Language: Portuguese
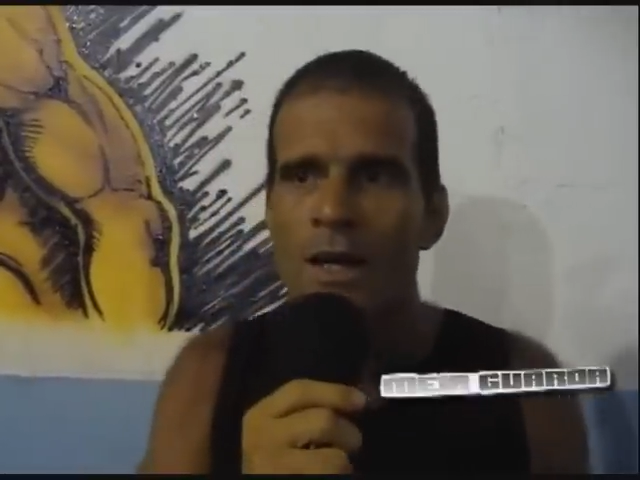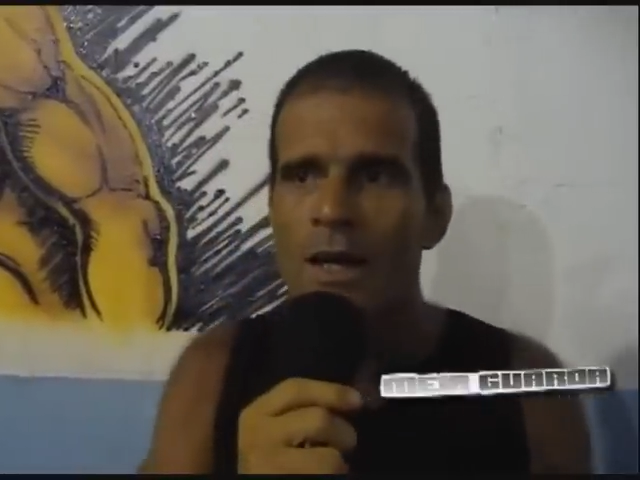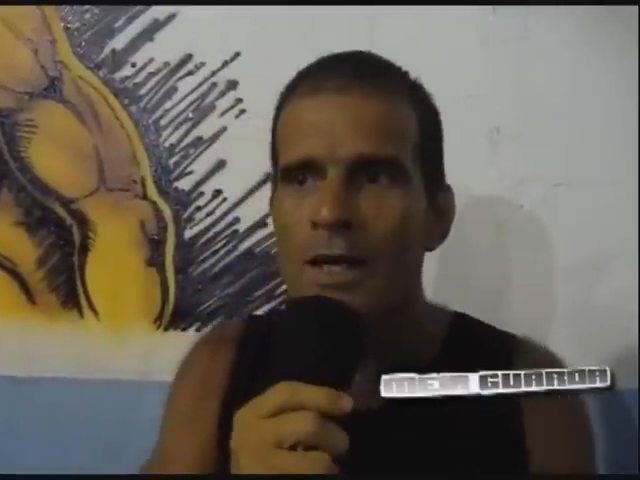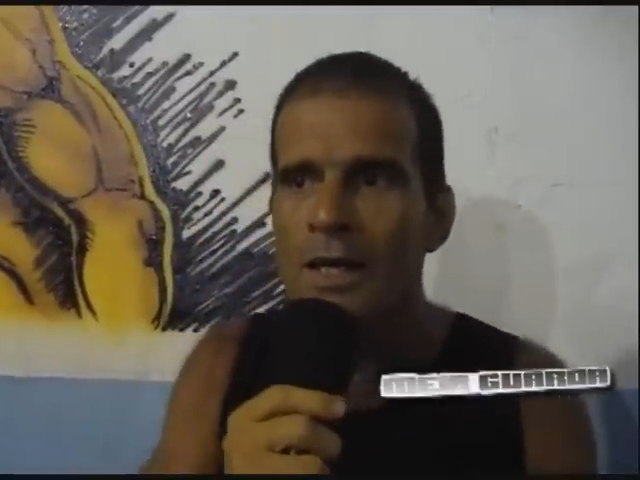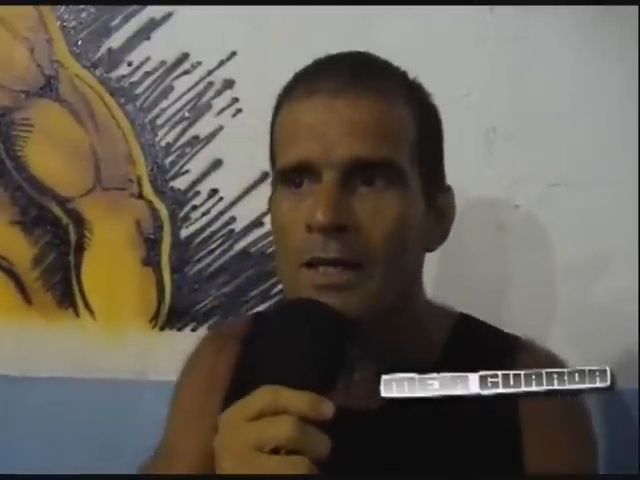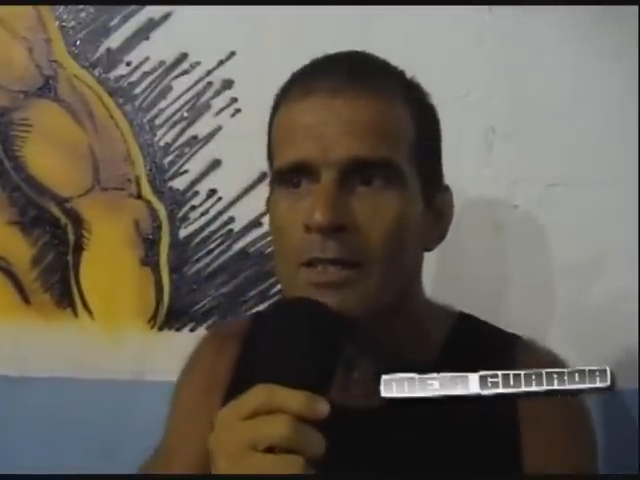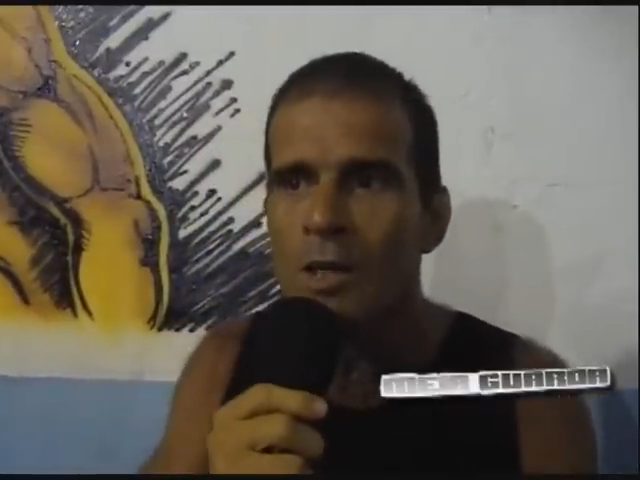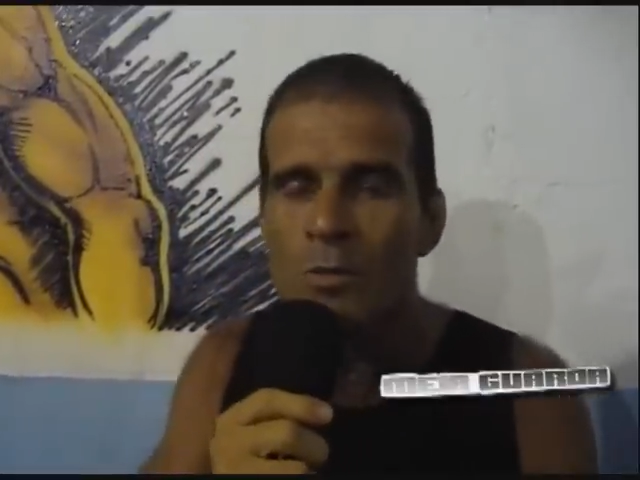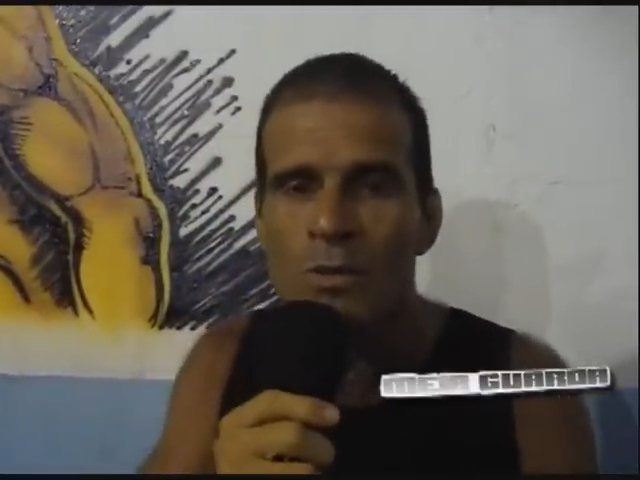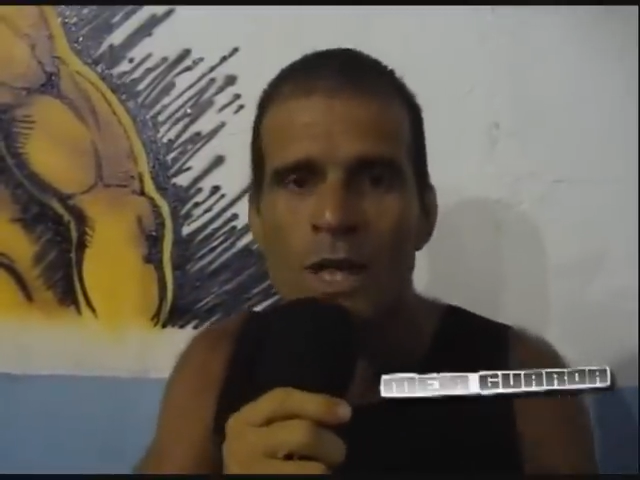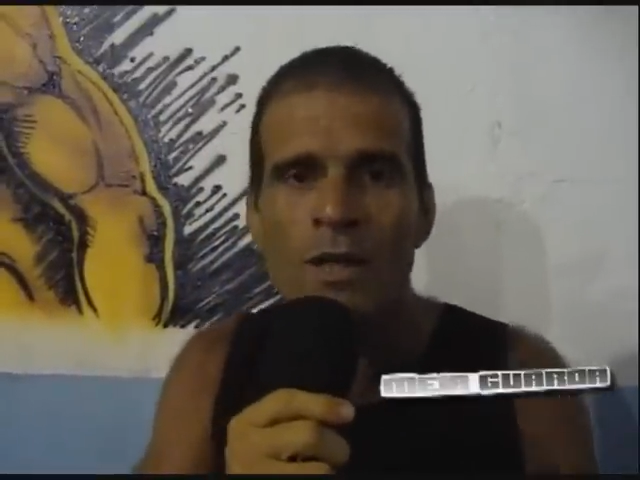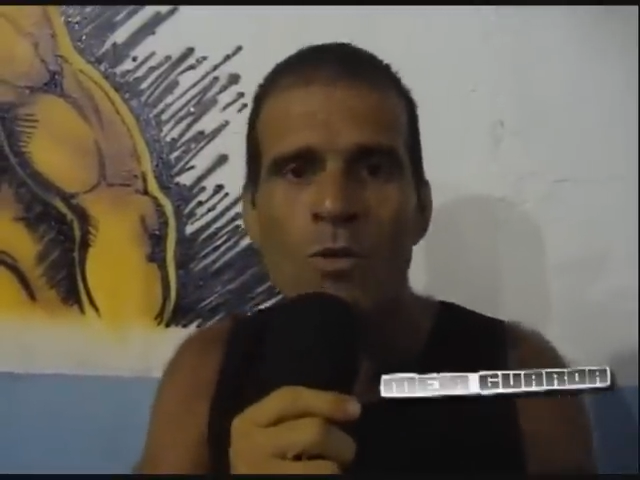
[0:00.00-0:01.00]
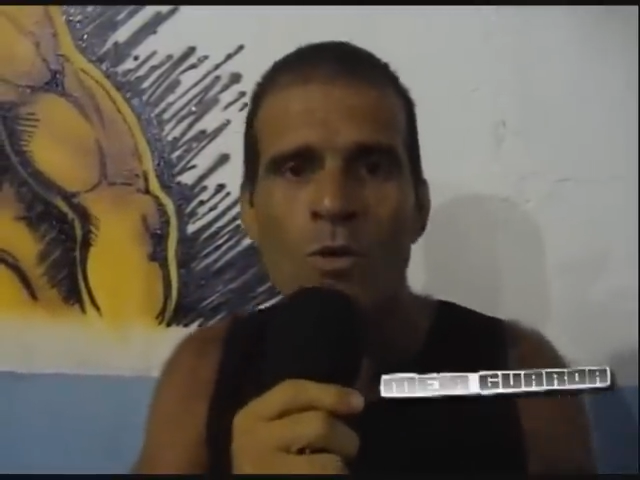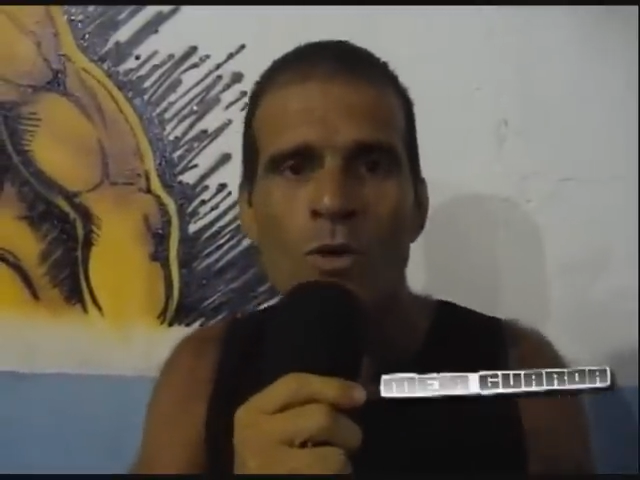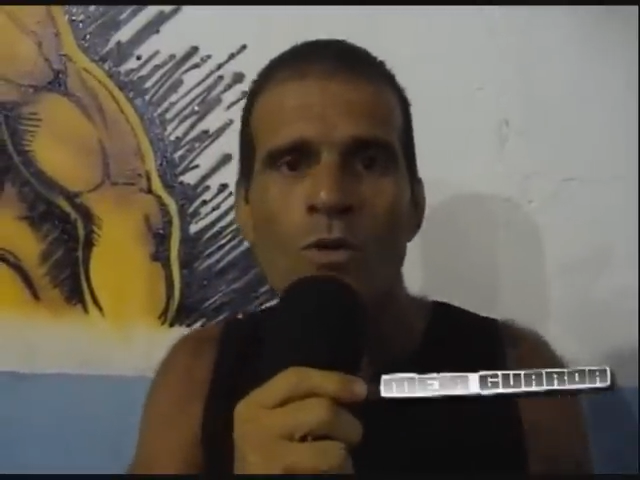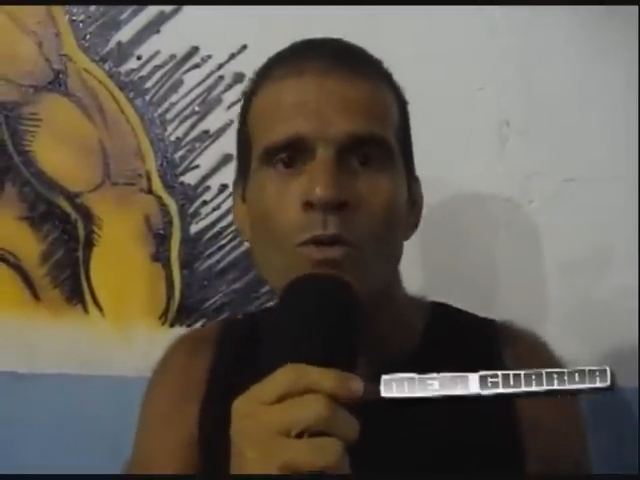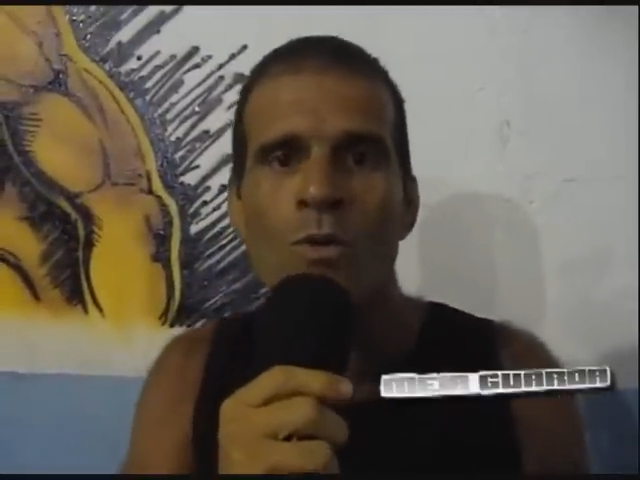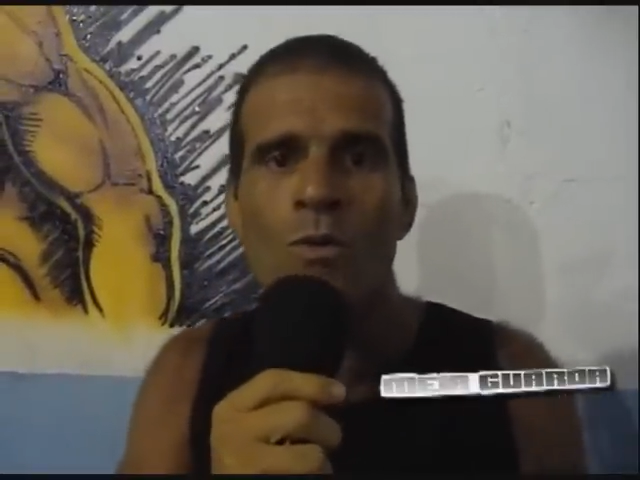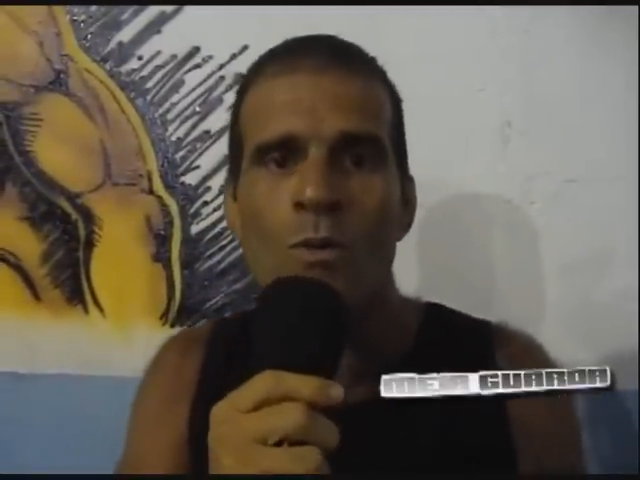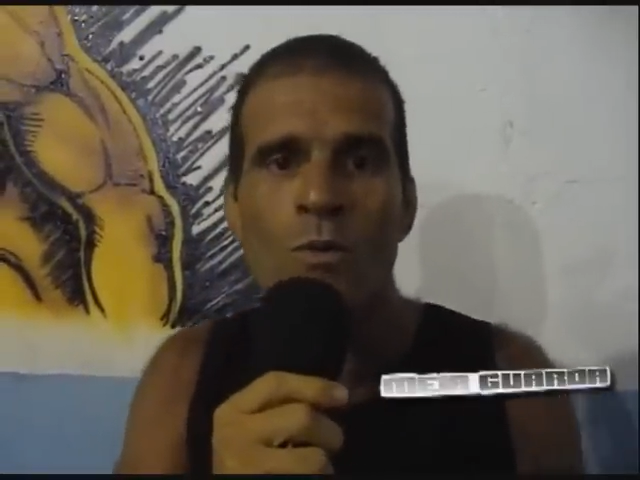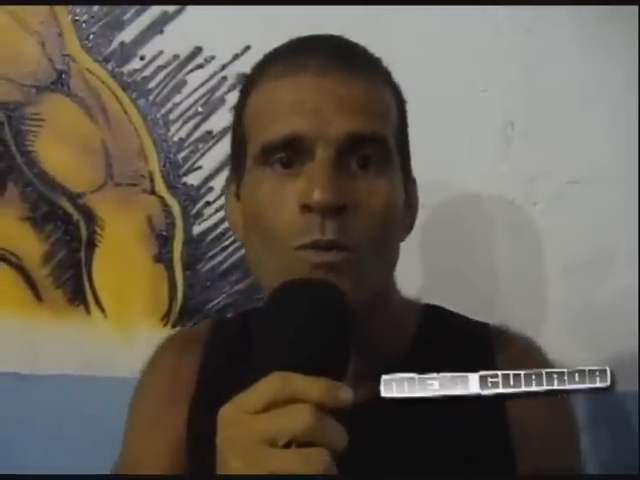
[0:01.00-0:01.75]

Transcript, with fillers: e estamos aí com, com,